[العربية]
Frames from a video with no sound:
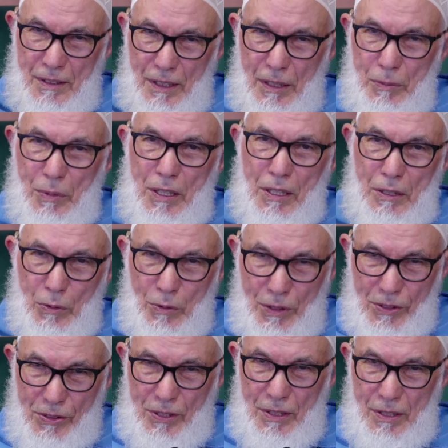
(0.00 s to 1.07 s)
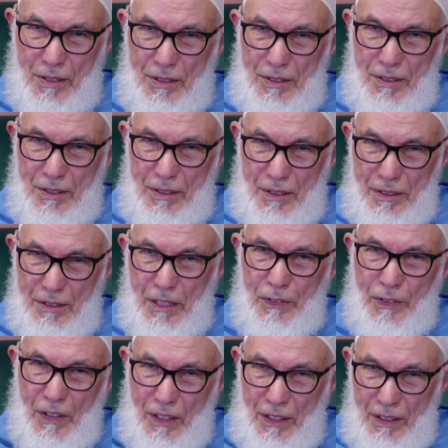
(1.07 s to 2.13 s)
حماية الإنسان
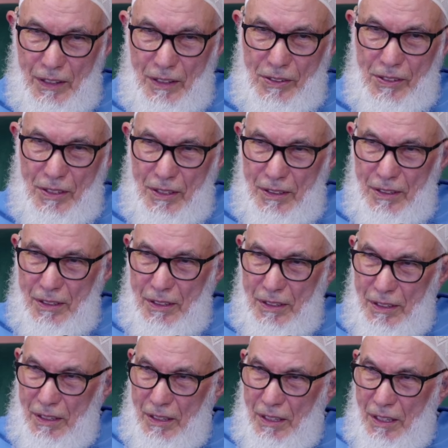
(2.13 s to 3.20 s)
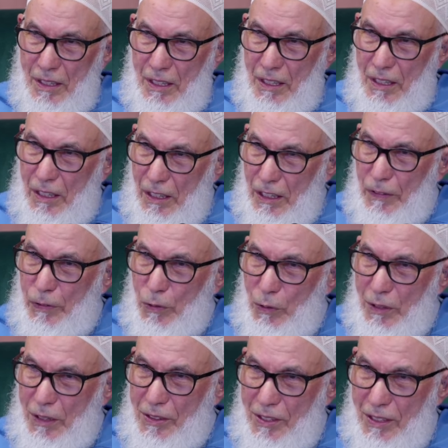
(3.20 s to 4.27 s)
الدفاع عن الإنسان حفظ
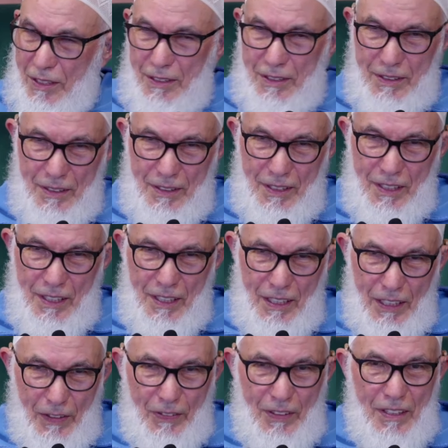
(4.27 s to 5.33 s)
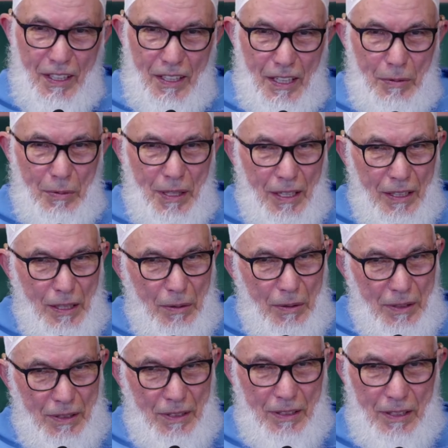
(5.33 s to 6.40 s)
الإنسان حفظ الكرامة الآدم
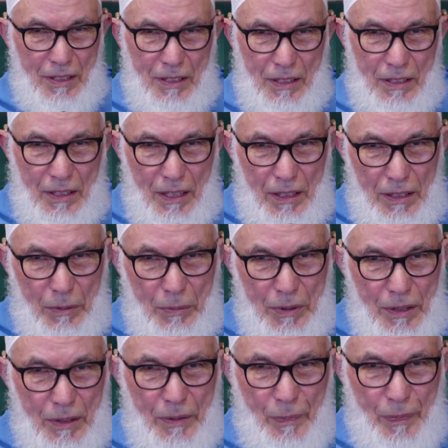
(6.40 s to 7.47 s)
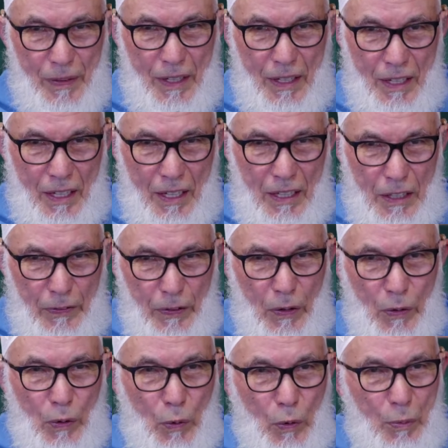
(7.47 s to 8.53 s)
الآدمية
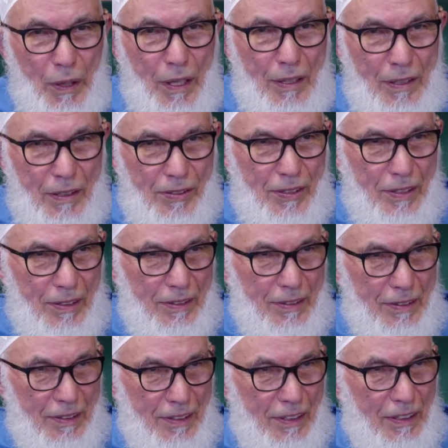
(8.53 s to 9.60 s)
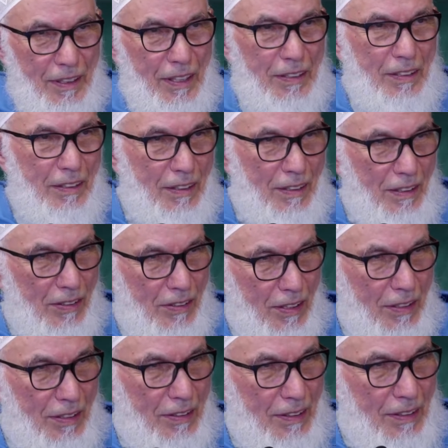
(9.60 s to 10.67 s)
رفع الظلم على الإنسان إغاثة
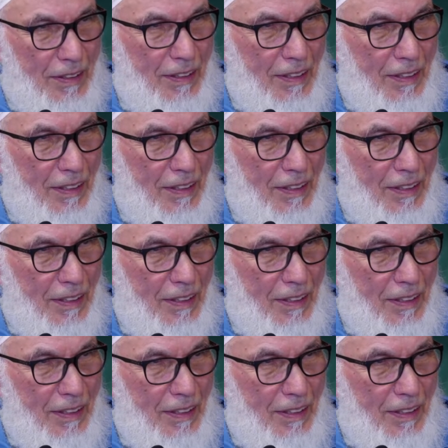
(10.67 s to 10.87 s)
الإنسان